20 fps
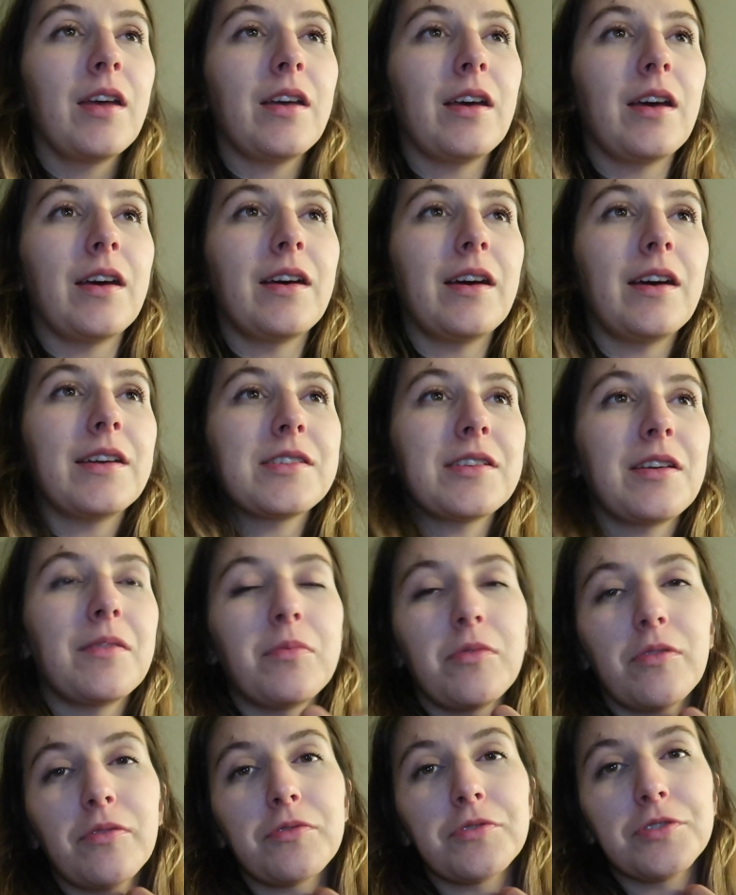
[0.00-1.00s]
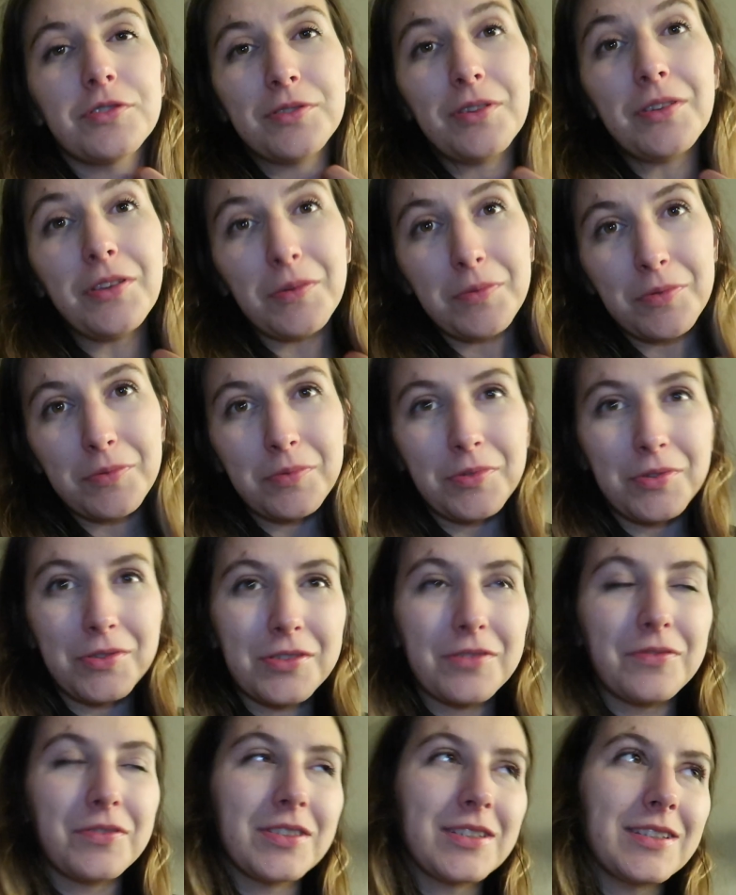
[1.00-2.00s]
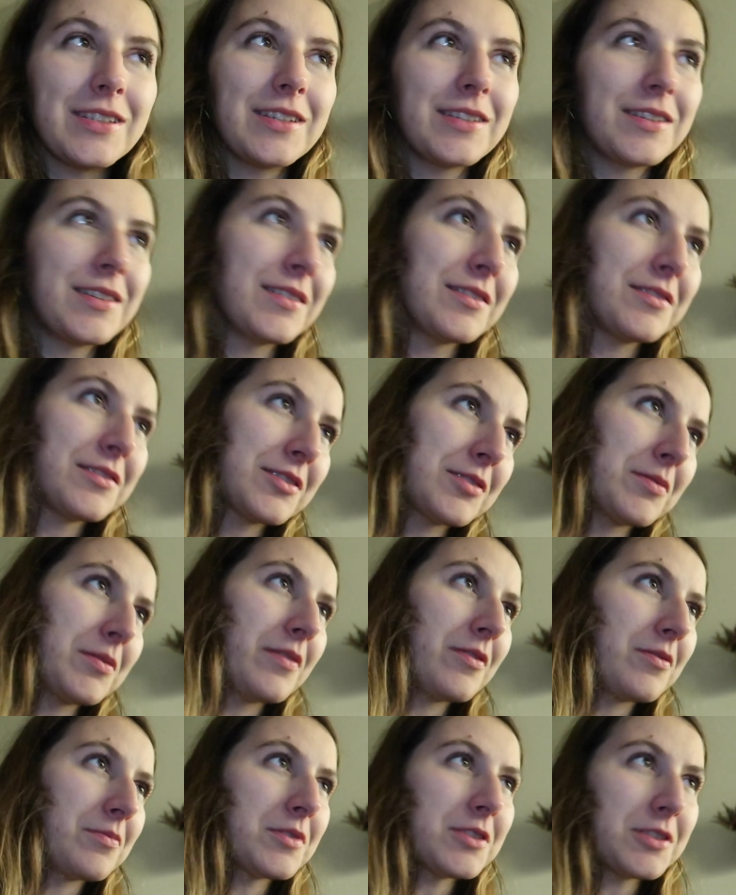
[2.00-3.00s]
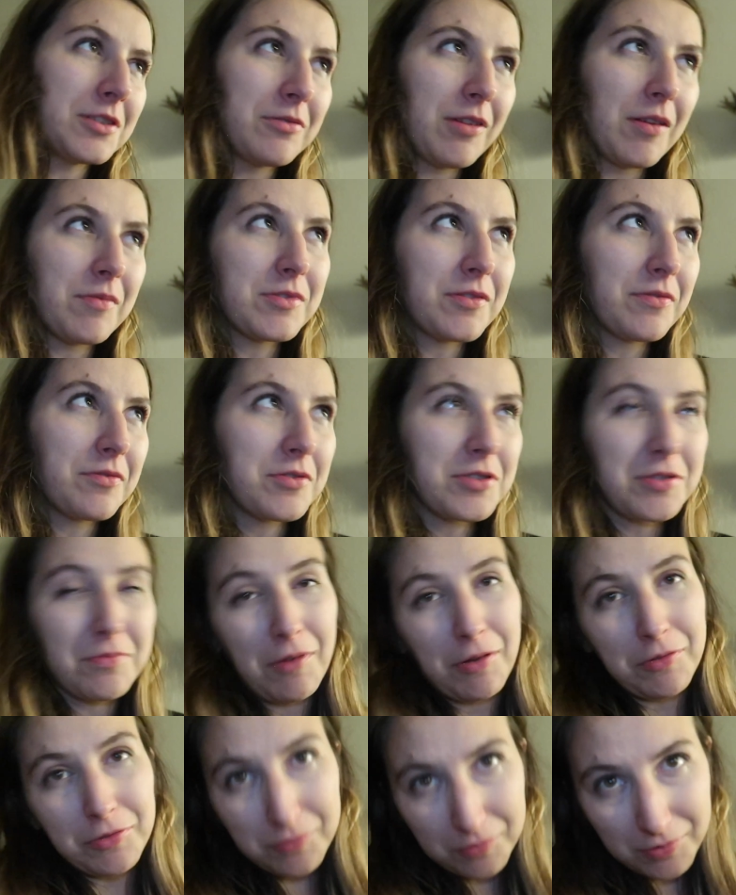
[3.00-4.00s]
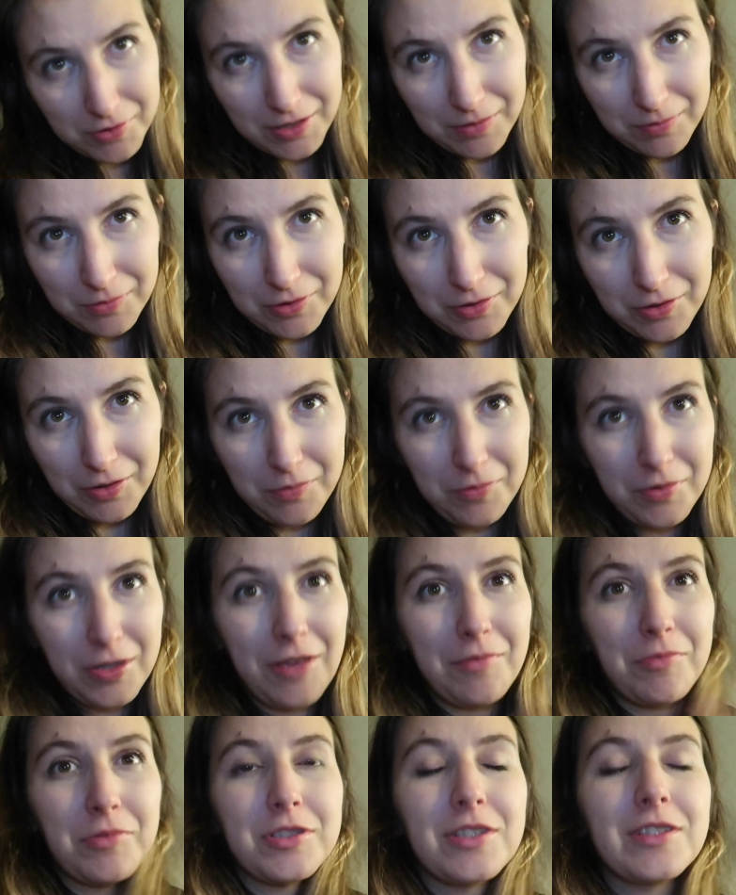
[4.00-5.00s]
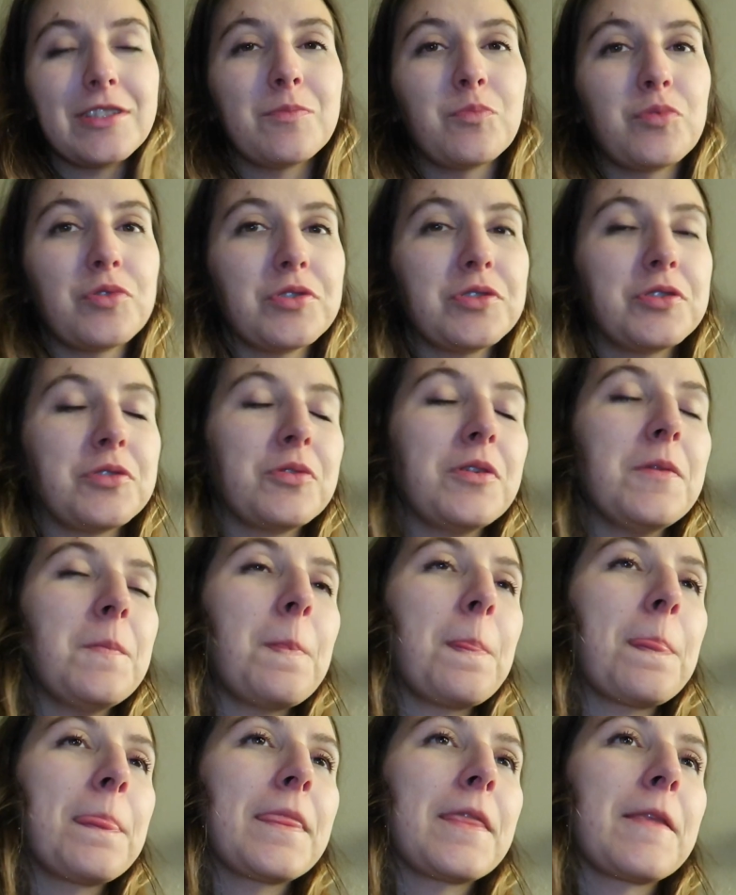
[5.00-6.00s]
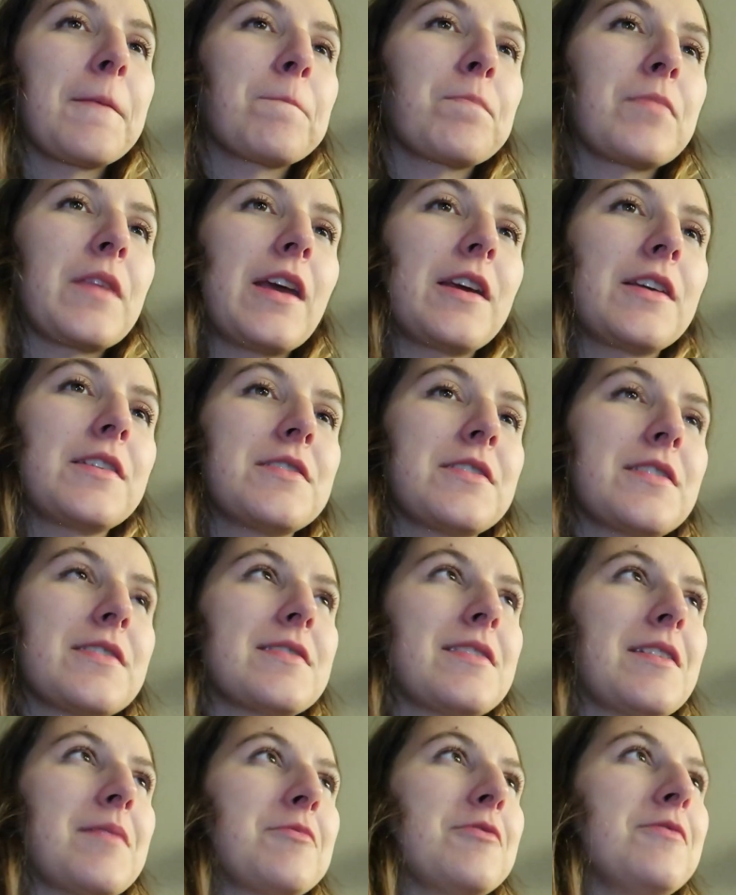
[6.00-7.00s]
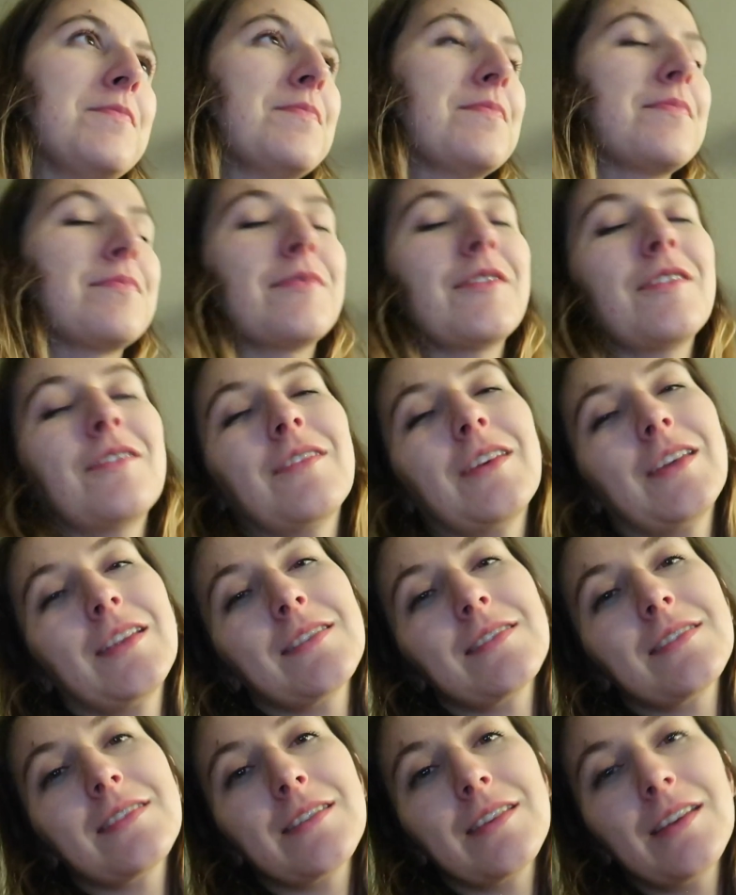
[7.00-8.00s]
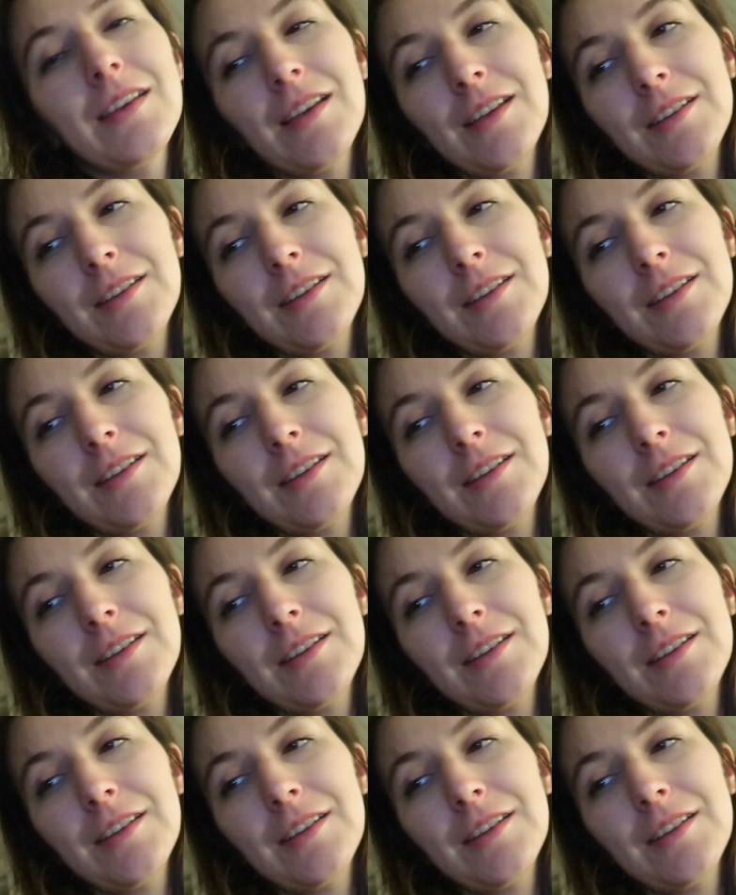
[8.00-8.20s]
A, a trzeba było wrócić do domu, bo oczywiście sobie wymyśliłam, że wrócimy autobusem do domu, nie? Bo dzieci prosiły jakiś czas temu, więc